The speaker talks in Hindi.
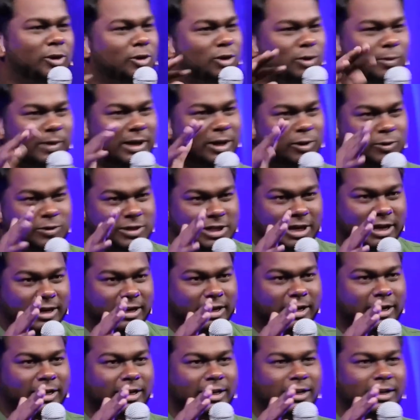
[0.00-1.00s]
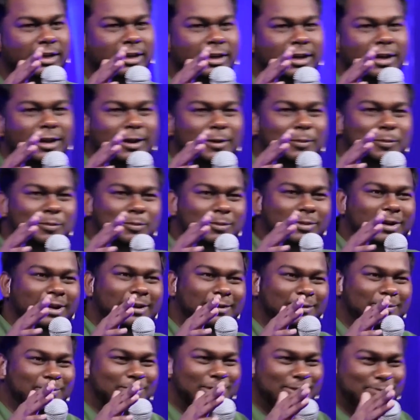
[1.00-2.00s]
मेरे को तुम्हारा कुछ करना नहीं है
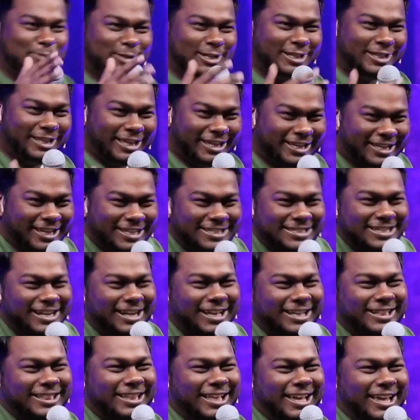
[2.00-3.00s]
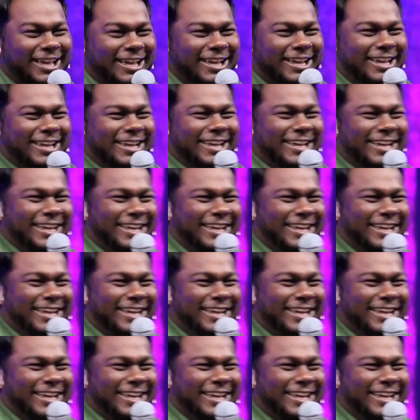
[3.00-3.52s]
बस मुझे देख के अच्छा लगता है